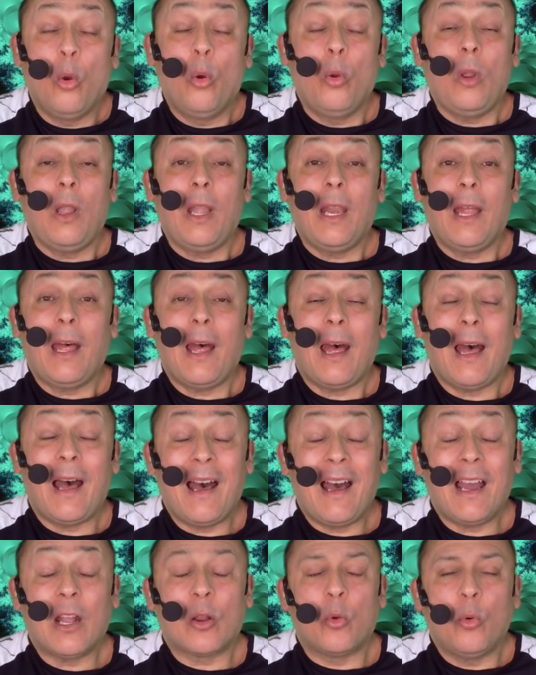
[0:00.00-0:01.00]
Hola
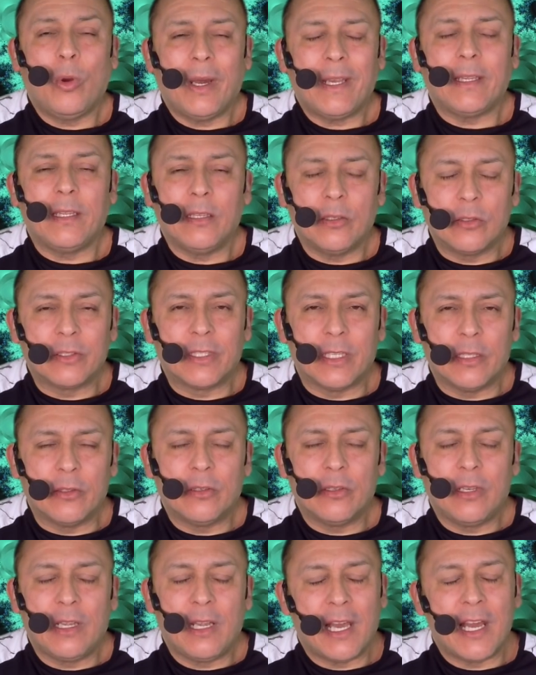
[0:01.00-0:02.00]
Acuario, te
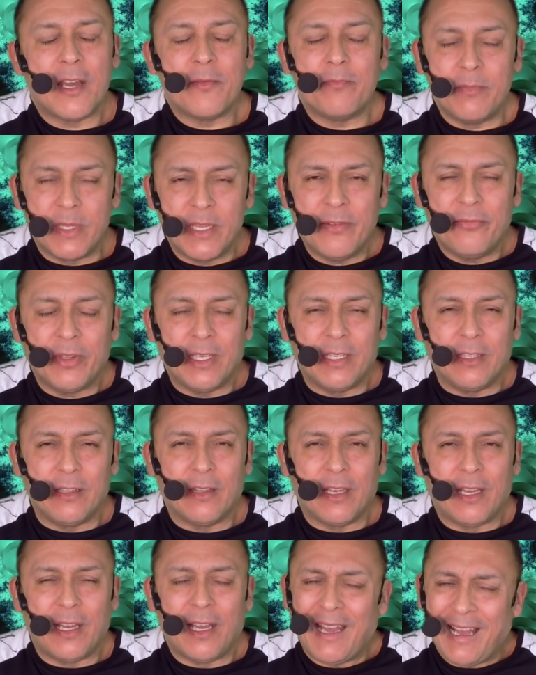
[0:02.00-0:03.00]
doy la
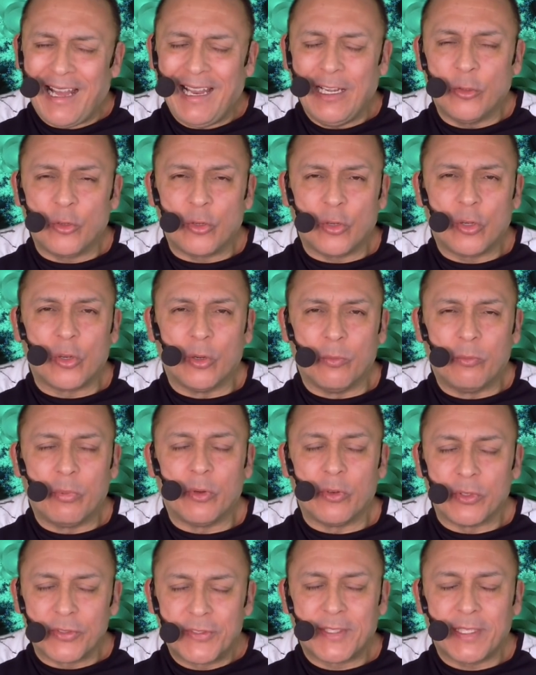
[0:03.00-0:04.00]
bienvenida al
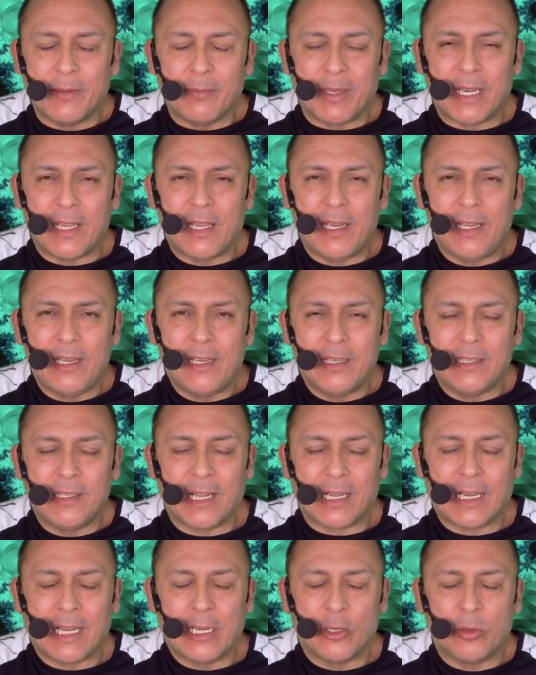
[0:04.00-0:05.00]
horóscopo semanal de
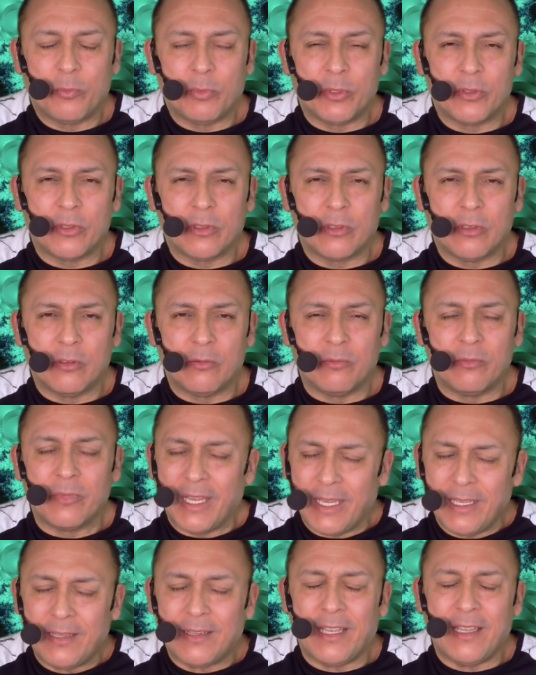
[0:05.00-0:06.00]
arcanos.com.
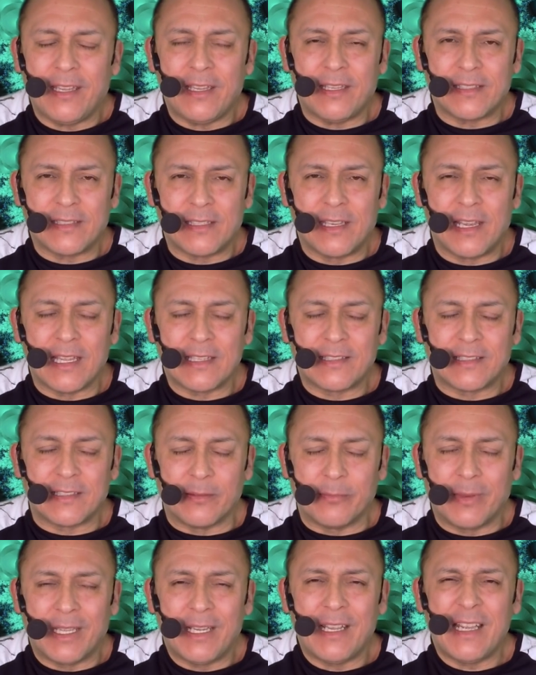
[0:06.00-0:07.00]
Esta es la
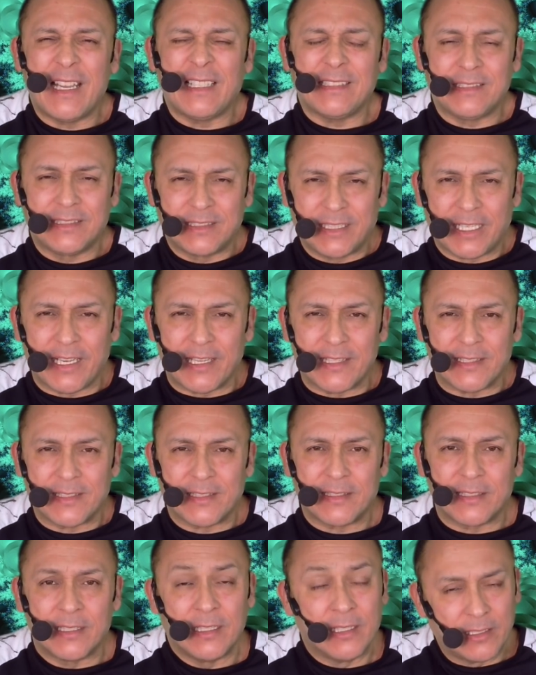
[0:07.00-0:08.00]
semana
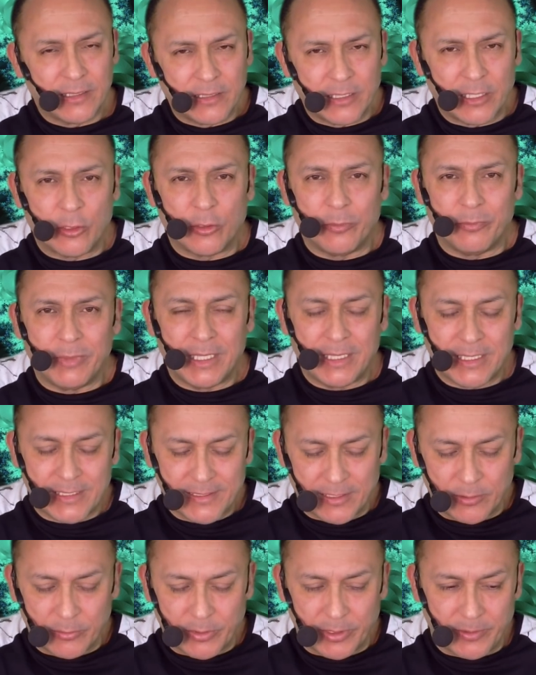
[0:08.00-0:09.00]
3 de
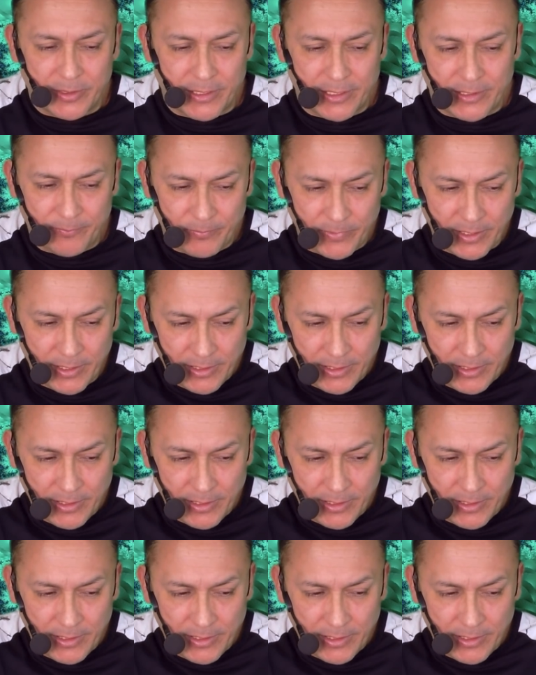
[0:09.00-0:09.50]
2019.